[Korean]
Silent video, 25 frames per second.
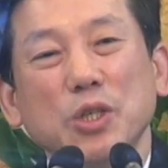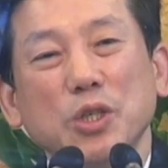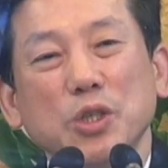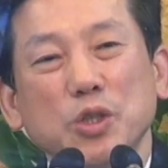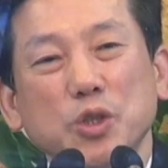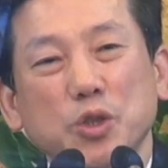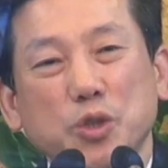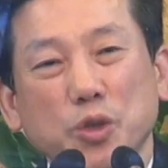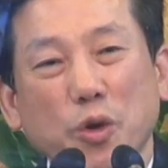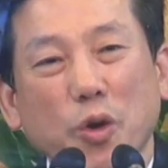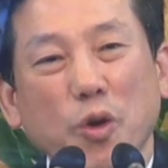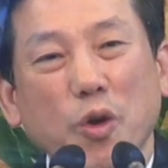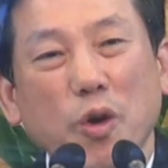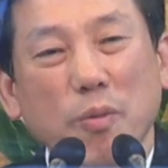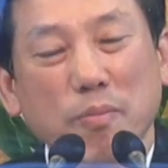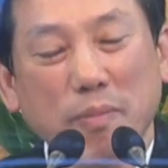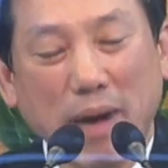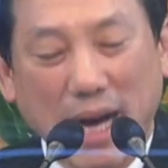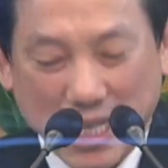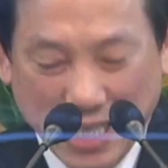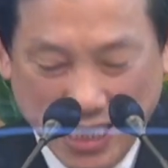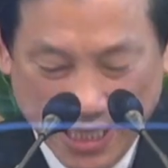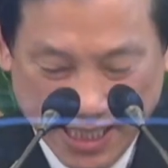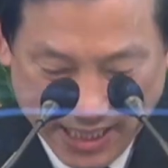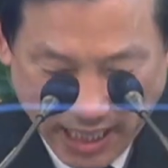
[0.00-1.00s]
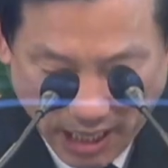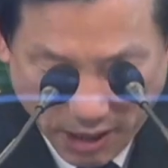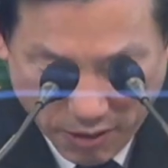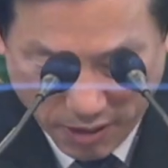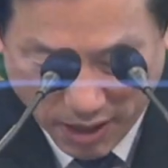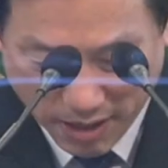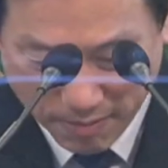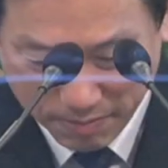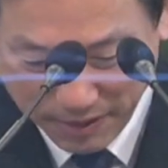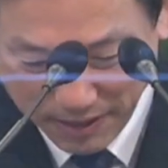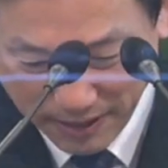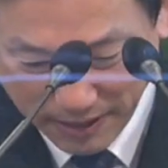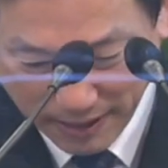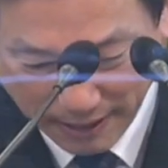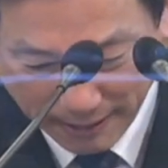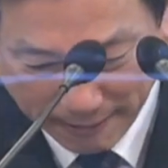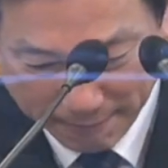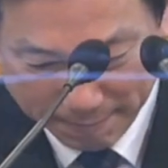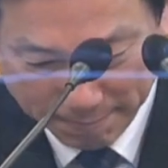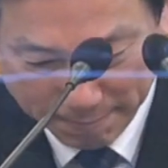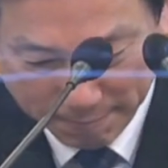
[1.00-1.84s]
주로 많이 사용합니다.